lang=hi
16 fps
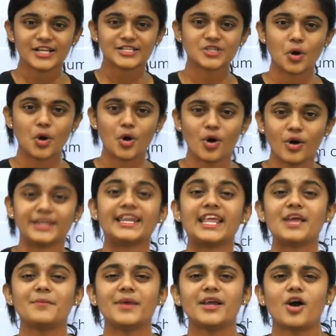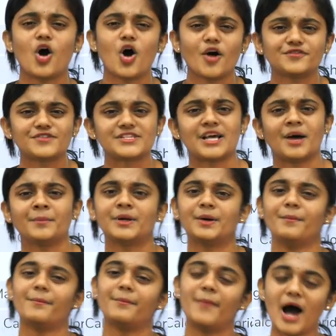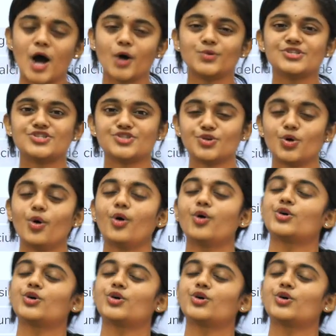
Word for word: सो नेमिंग ऑफ सम कंपाउंड जो